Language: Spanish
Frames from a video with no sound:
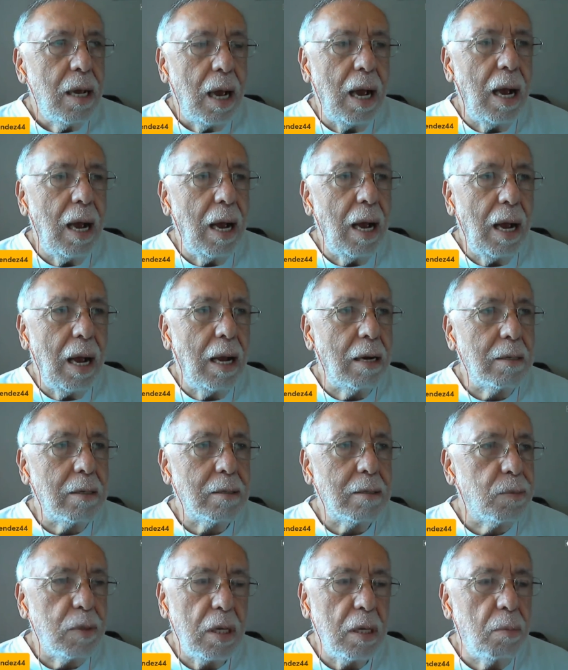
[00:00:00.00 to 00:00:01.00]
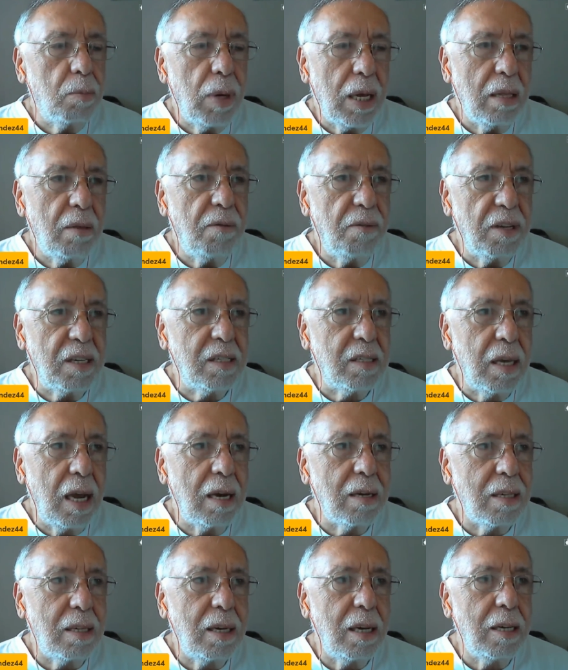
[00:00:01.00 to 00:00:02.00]
a
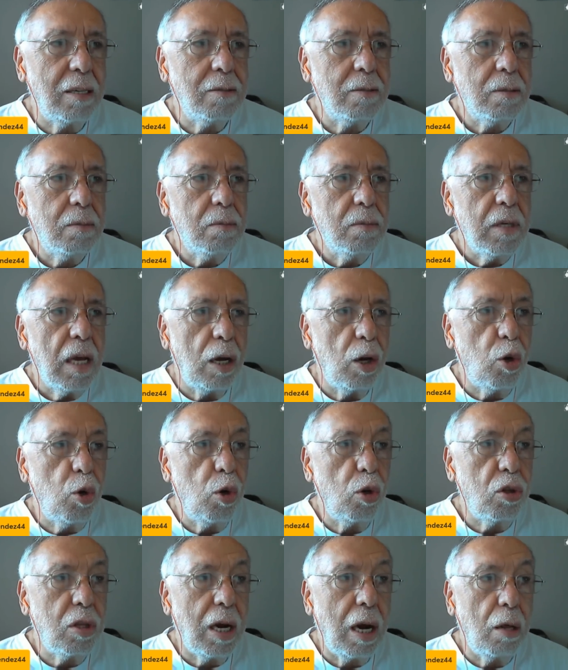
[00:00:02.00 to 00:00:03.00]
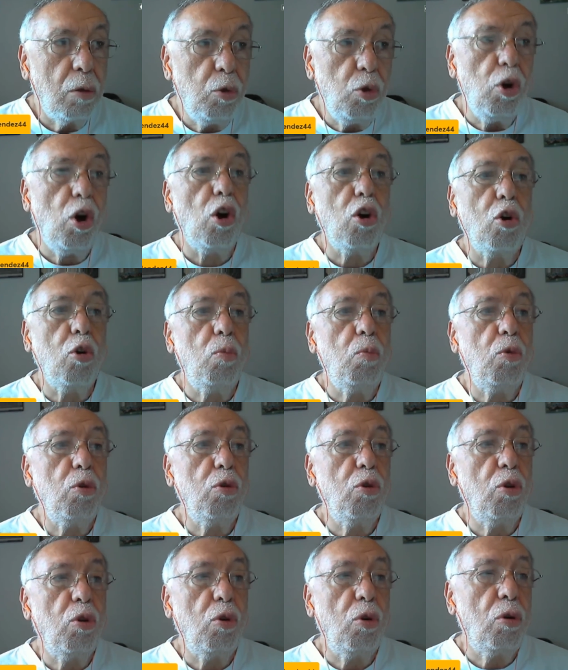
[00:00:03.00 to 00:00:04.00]
manifestarse en contra, no como
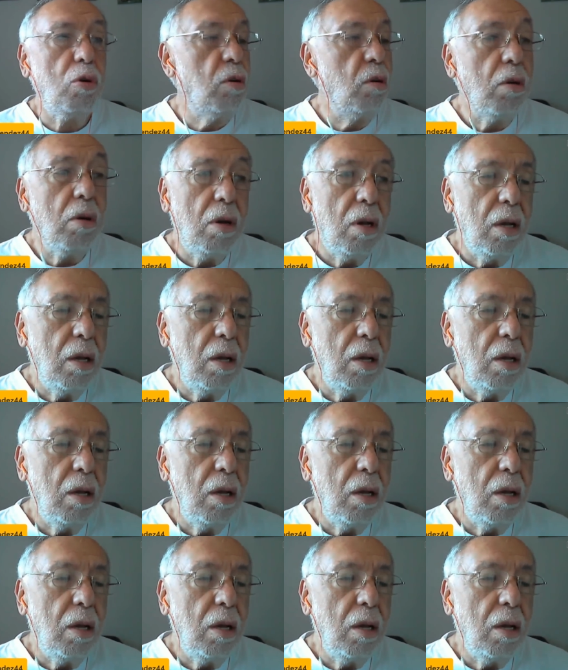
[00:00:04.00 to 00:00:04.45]
lo